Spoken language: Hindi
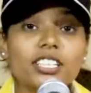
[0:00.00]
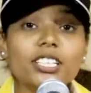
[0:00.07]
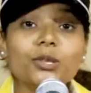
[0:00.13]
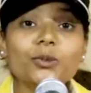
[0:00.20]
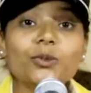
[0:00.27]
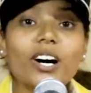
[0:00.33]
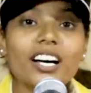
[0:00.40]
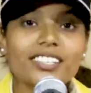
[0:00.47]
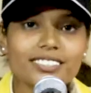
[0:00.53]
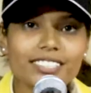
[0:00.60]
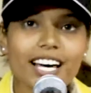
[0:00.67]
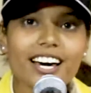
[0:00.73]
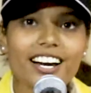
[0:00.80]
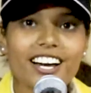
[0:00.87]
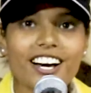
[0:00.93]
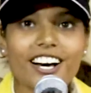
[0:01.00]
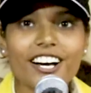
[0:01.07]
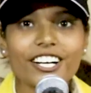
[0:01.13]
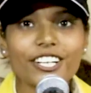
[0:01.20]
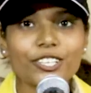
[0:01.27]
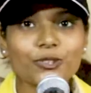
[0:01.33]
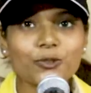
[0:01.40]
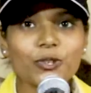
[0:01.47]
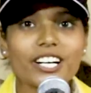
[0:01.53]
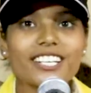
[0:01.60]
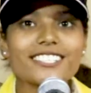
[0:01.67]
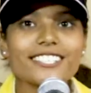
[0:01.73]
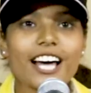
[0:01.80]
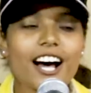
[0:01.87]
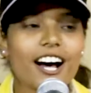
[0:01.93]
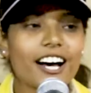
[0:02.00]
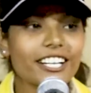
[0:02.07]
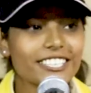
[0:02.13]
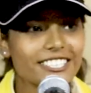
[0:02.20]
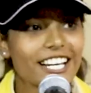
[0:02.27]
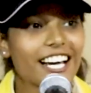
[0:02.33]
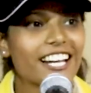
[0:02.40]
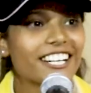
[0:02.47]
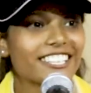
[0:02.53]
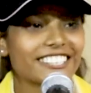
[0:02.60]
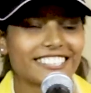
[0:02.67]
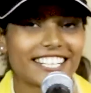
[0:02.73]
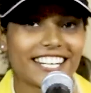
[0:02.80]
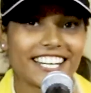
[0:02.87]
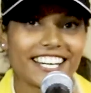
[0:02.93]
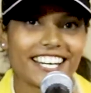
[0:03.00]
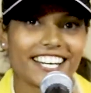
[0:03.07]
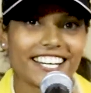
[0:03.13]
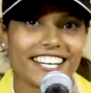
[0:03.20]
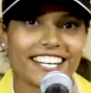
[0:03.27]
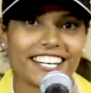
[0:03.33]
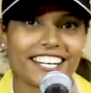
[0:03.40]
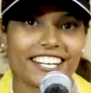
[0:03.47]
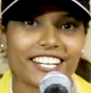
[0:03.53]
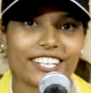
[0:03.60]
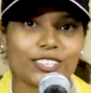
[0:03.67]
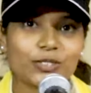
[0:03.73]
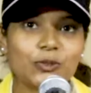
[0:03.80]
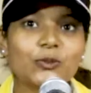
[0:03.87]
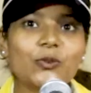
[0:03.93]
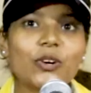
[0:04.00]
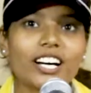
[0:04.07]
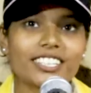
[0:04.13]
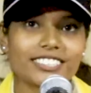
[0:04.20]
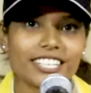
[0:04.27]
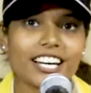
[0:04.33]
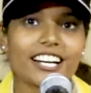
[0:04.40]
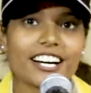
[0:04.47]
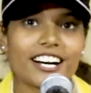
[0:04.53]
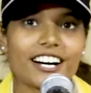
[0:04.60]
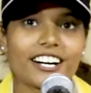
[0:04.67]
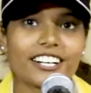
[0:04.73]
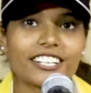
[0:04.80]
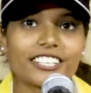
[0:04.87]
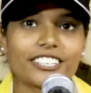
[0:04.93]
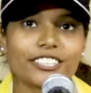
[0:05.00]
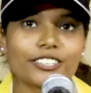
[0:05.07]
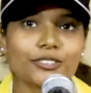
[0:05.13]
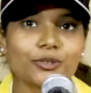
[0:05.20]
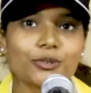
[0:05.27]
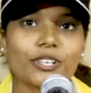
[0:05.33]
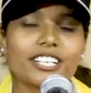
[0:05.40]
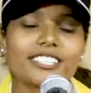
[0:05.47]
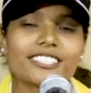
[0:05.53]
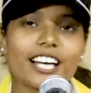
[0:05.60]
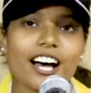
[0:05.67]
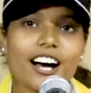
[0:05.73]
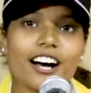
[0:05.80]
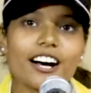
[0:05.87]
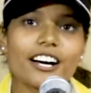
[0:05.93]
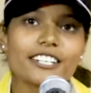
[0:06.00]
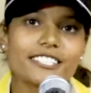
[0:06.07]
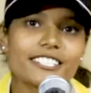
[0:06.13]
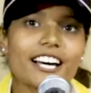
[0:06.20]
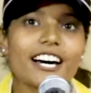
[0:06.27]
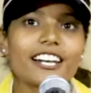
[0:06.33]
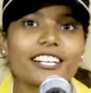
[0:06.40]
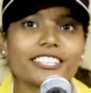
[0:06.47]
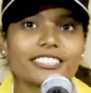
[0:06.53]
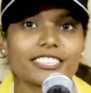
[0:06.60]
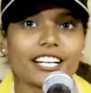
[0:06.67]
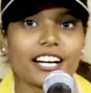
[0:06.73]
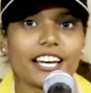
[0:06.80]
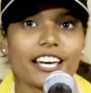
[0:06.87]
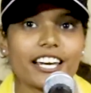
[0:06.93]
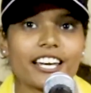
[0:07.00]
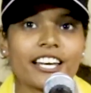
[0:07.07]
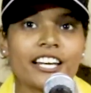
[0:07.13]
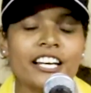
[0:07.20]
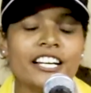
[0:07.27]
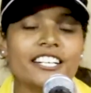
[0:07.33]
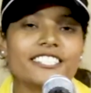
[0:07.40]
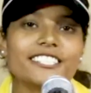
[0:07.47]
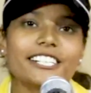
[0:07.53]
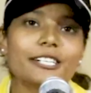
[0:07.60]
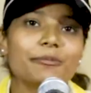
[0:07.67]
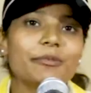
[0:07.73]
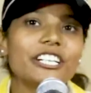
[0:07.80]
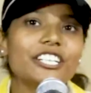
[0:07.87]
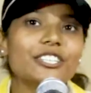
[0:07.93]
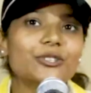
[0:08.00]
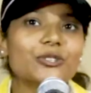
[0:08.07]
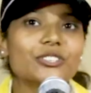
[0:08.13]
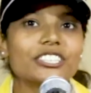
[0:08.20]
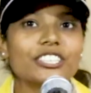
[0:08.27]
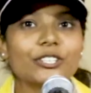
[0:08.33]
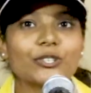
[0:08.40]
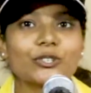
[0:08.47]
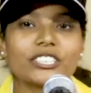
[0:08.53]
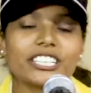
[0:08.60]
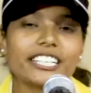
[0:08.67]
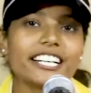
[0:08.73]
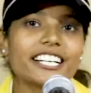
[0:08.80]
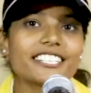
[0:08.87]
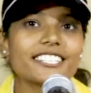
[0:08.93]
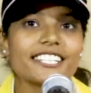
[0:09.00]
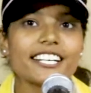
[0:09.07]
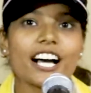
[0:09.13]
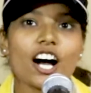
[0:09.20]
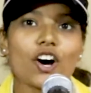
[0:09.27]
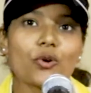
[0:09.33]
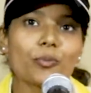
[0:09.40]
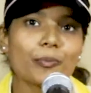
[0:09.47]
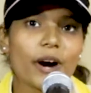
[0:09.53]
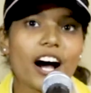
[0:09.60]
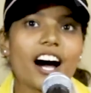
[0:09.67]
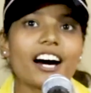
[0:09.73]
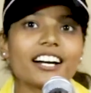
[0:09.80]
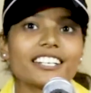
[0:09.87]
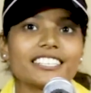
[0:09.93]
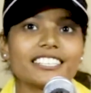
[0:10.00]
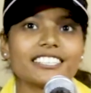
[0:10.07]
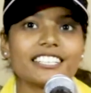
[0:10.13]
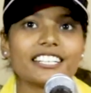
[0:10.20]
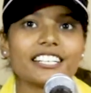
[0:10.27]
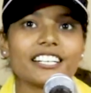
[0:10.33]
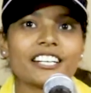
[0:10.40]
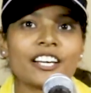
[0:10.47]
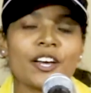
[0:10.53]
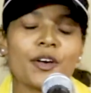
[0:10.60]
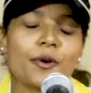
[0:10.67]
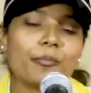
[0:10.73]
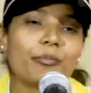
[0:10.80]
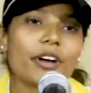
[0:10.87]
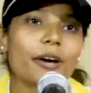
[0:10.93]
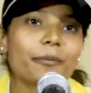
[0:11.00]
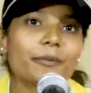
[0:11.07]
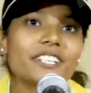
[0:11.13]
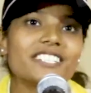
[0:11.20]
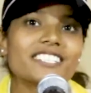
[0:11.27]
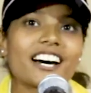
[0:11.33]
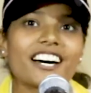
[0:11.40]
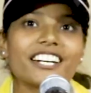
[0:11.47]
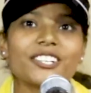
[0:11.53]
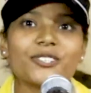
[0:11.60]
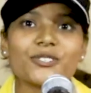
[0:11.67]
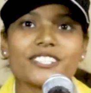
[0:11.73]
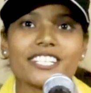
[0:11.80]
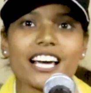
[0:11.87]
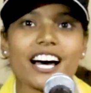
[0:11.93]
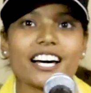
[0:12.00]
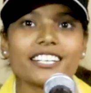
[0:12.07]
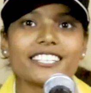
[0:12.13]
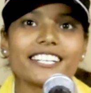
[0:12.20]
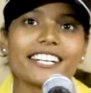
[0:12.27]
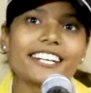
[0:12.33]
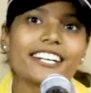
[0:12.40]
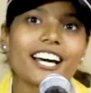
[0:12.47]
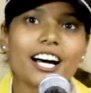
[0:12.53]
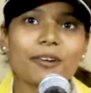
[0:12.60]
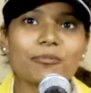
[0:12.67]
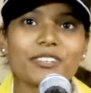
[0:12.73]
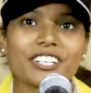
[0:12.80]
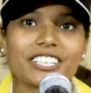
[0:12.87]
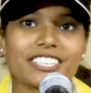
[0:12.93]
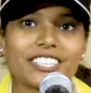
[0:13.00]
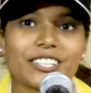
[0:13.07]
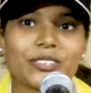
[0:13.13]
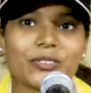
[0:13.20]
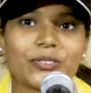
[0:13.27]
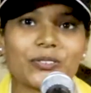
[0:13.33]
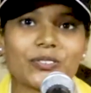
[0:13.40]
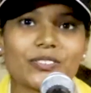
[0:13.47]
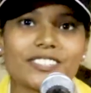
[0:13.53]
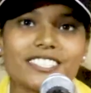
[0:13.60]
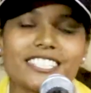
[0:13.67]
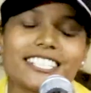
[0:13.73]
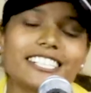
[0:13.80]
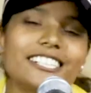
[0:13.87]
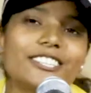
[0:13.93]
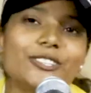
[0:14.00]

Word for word: कि तू हंसता रहा अगर तू हंसता अच्छा लगता है तू हंसता रहा कर तू हंसता अच्छा लगता है चल मेरी दोस्ती को तेरी हंसी का उपहार दे दे मैं अपनी सारी खुशियाँ तेरे नाम करती हूँ चल